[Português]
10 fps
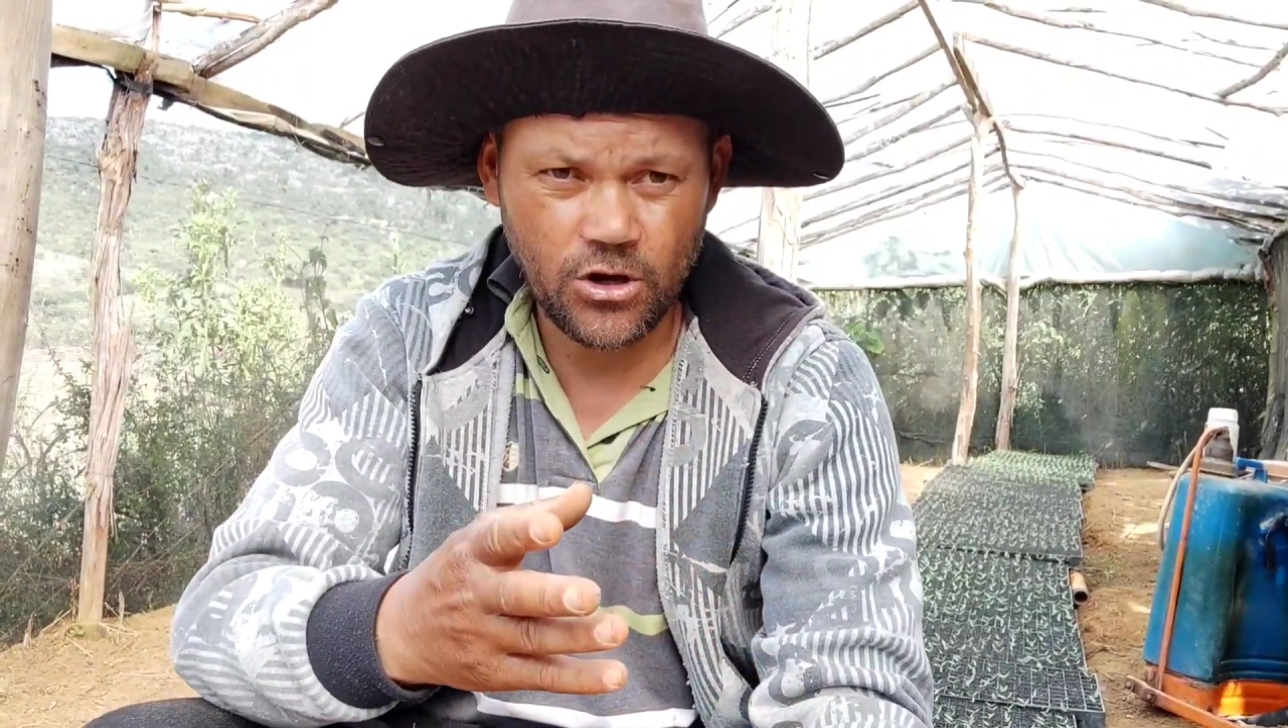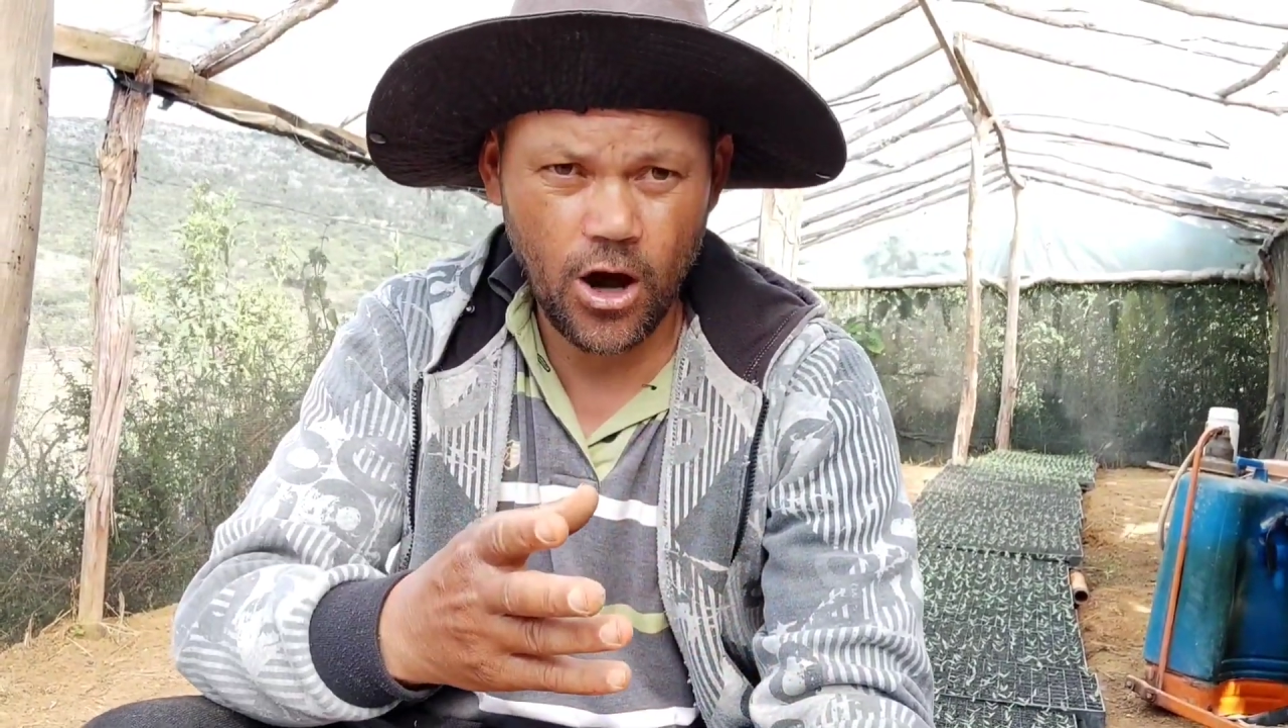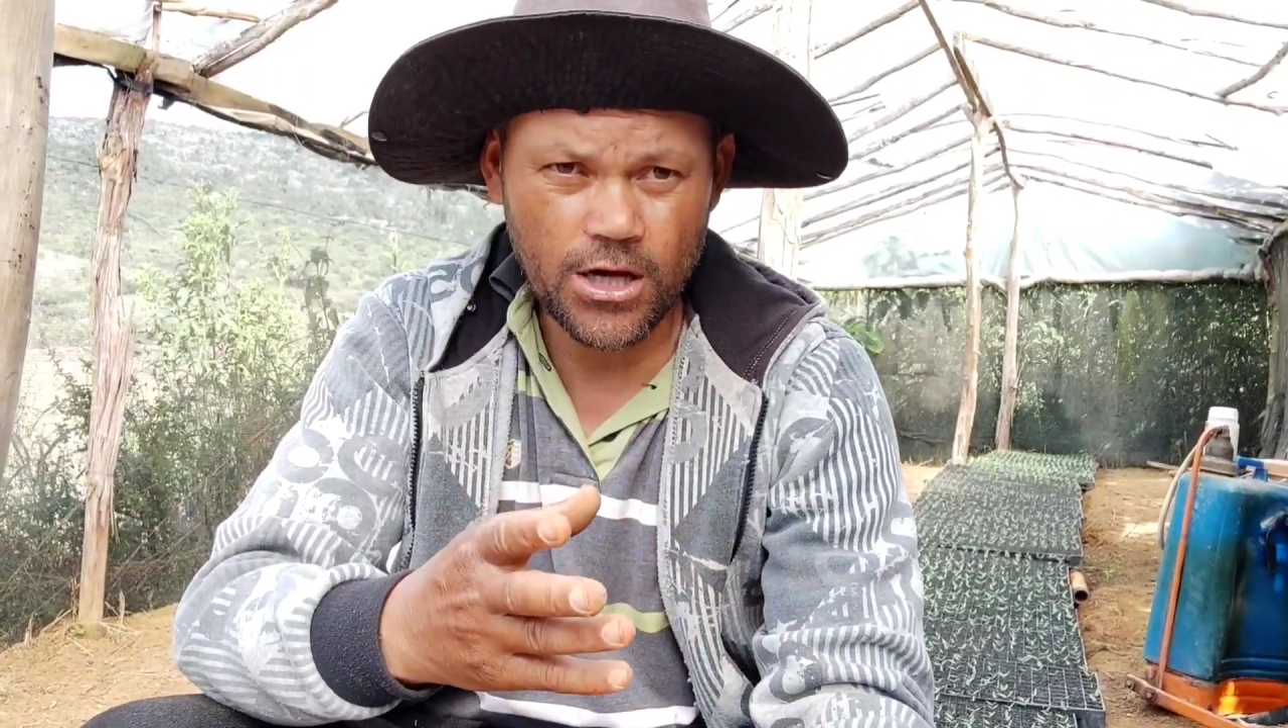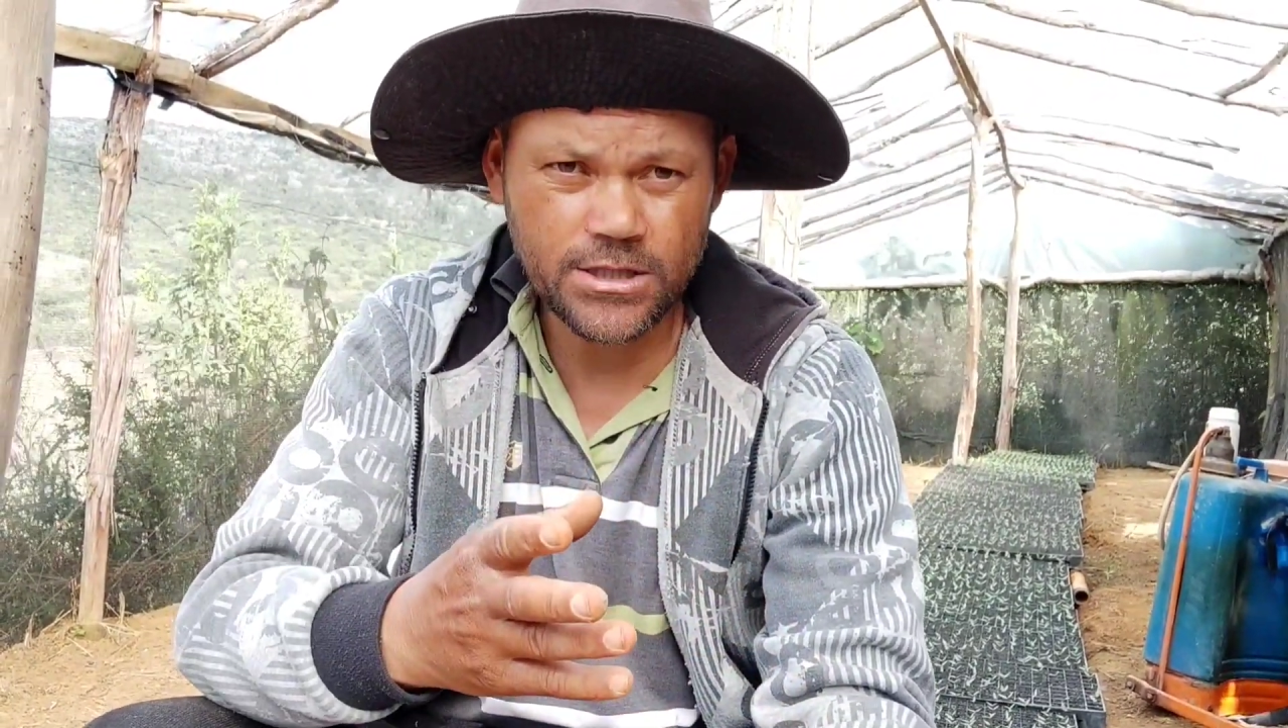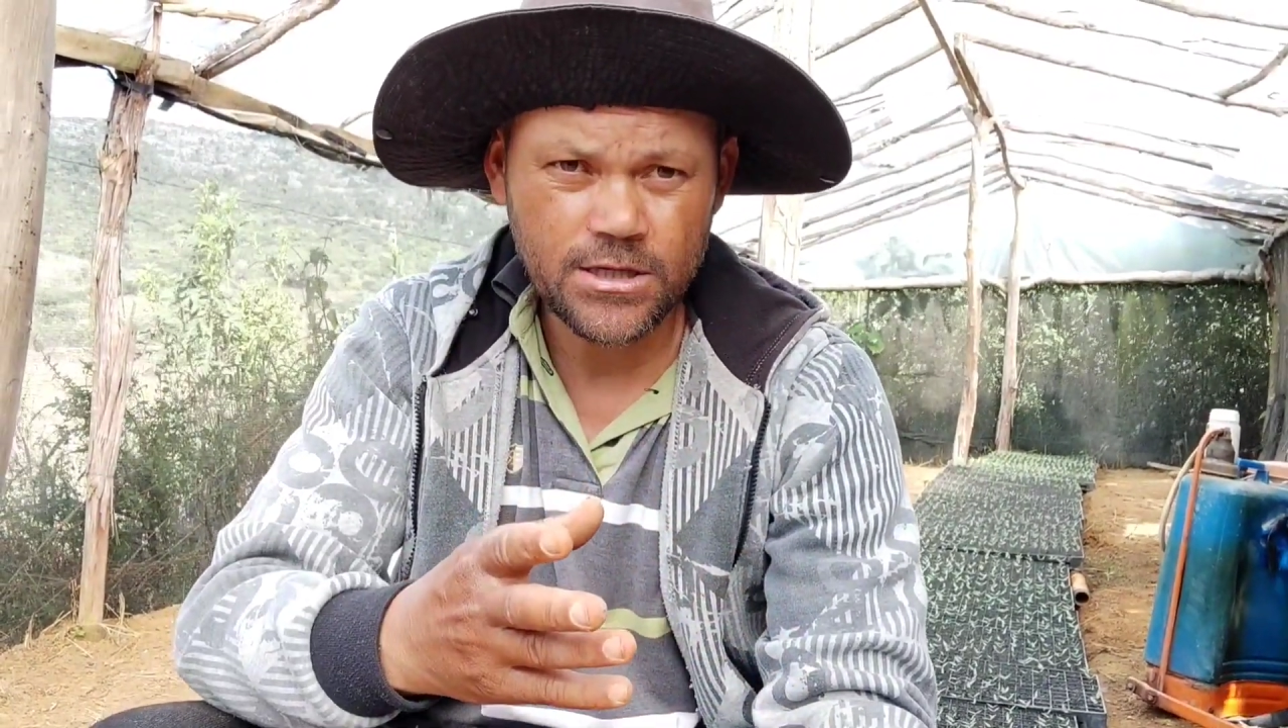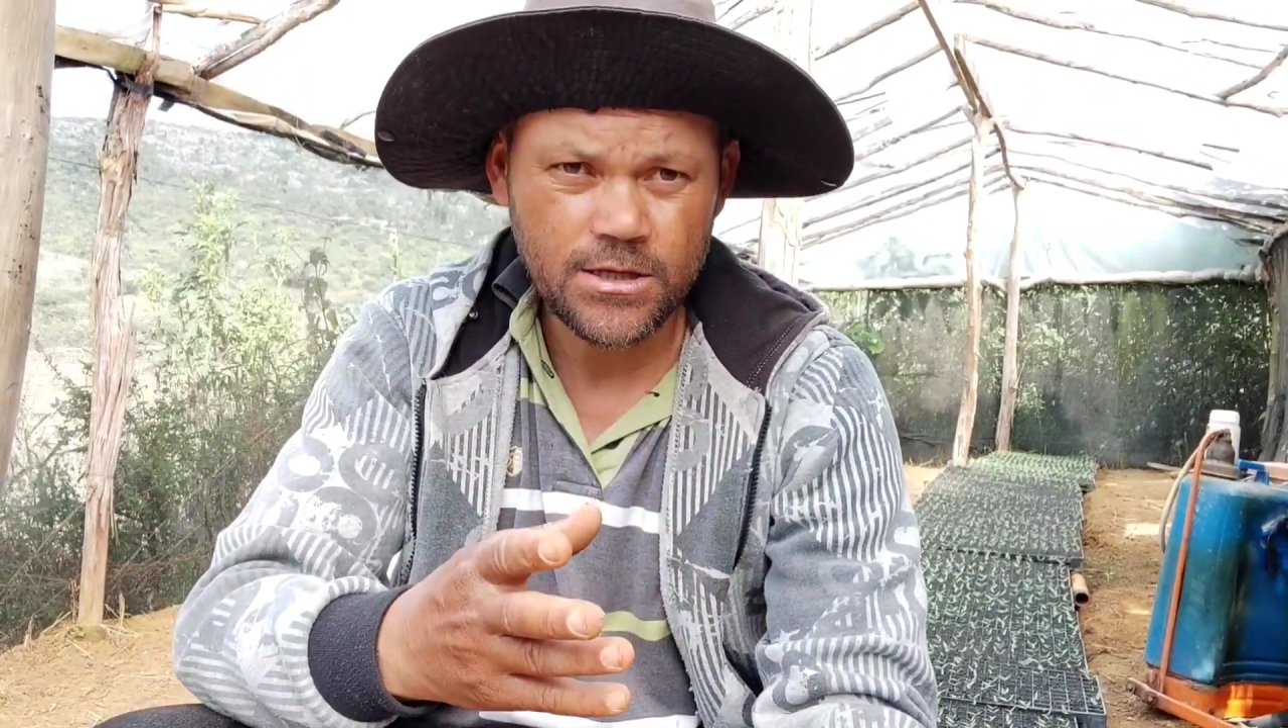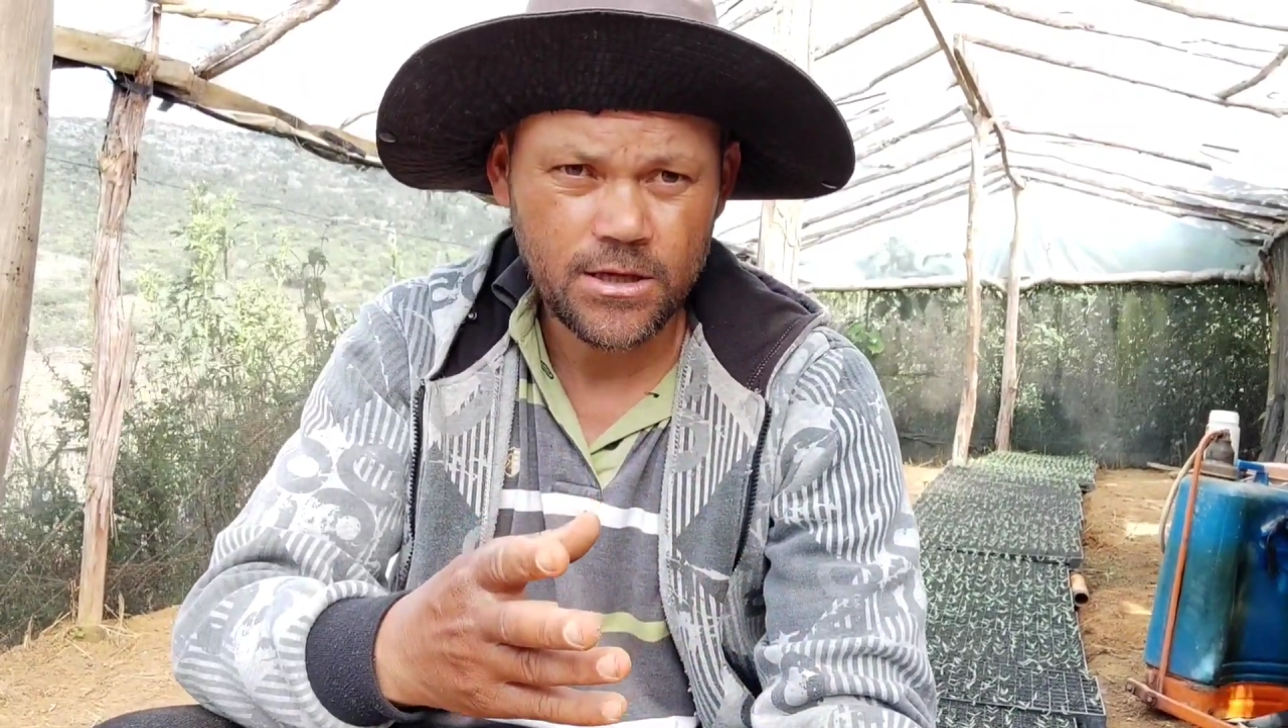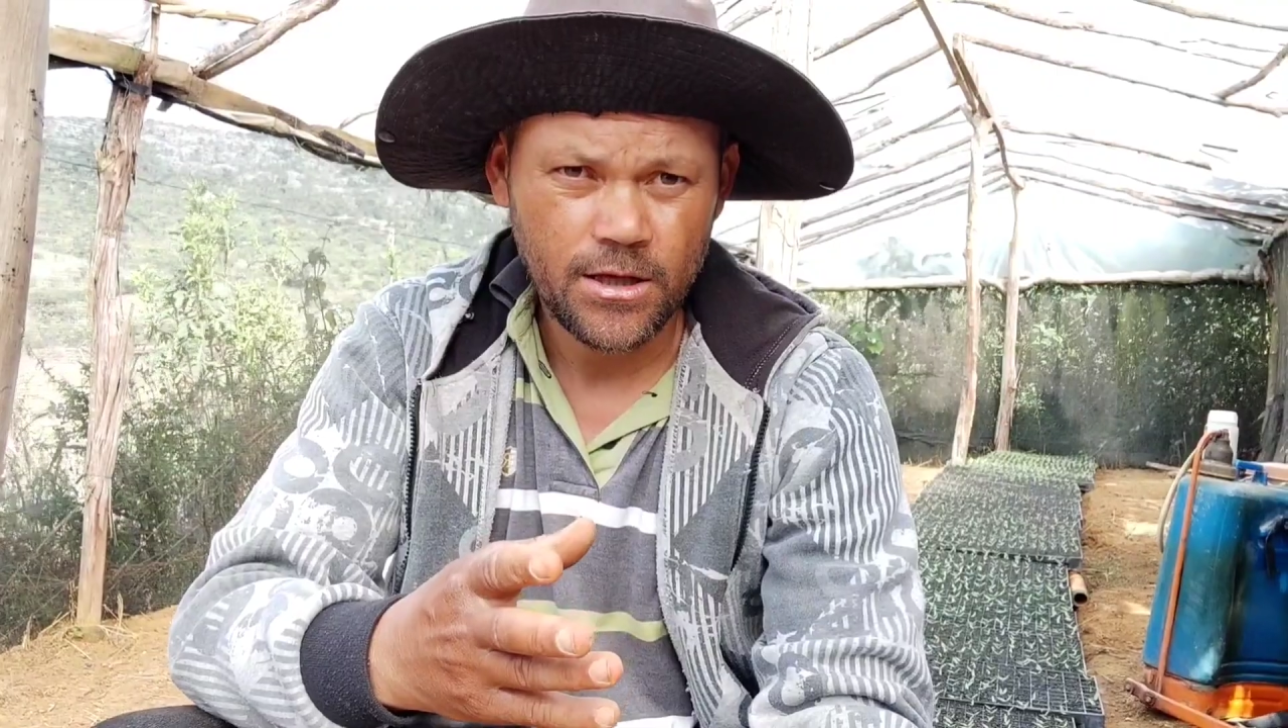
gostem